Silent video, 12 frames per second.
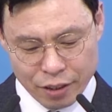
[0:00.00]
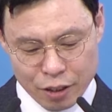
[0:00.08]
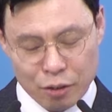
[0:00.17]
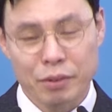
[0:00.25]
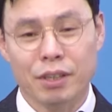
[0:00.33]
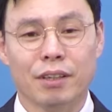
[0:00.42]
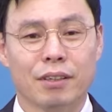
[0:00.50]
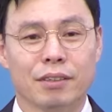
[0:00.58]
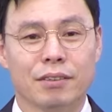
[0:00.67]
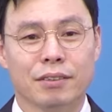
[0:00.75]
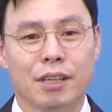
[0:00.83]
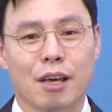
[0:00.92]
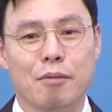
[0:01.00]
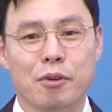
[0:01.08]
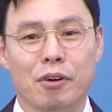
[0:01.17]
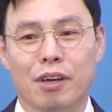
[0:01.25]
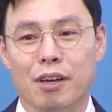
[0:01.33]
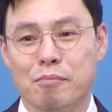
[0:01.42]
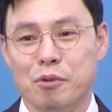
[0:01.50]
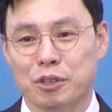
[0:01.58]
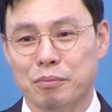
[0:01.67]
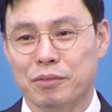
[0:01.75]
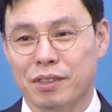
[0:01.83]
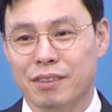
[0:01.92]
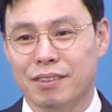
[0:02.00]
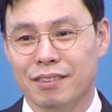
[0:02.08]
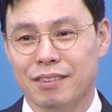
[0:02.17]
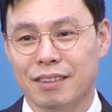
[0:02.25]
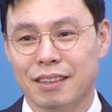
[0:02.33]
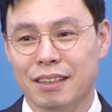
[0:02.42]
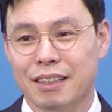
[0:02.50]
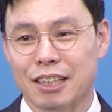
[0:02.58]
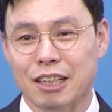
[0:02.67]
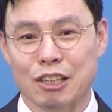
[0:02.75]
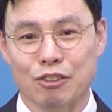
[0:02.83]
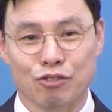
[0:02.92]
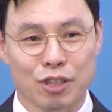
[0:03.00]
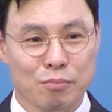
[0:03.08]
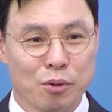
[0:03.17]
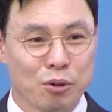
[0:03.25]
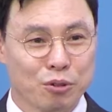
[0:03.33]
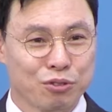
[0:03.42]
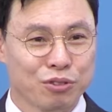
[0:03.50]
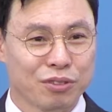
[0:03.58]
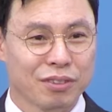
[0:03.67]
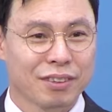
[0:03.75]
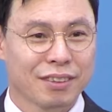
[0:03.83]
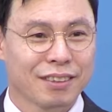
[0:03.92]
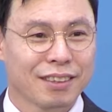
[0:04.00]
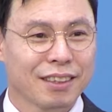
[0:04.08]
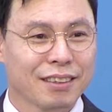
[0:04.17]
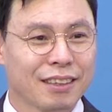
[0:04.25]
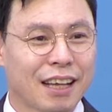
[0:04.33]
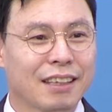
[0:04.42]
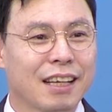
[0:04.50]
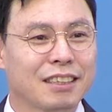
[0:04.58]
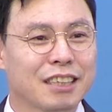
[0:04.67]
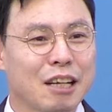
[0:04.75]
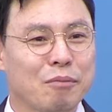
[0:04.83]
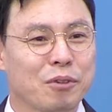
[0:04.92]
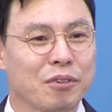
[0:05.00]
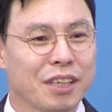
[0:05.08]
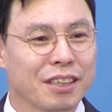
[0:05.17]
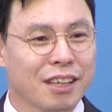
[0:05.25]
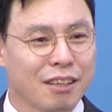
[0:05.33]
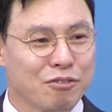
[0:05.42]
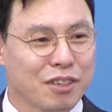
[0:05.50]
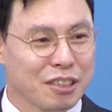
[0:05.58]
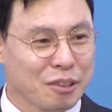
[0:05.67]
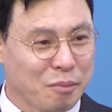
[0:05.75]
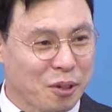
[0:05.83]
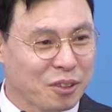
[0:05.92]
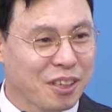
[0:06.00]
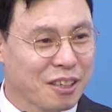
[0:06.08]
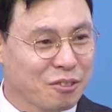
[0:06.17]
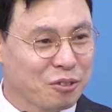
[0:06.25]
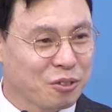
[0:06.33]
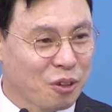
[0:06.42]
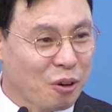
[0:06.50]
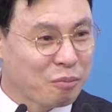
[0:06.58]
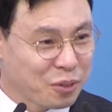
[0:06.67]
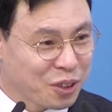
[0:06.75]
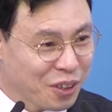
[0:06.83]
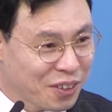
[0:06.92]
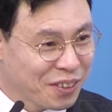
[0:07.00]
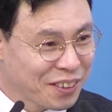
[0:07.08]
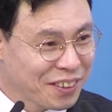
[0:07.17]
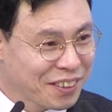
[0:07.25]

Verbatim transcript: 그러이세 명의 모습들은 이 우리 모두 단 한 사람도 이 테두리에서 벗어날 수 없죠.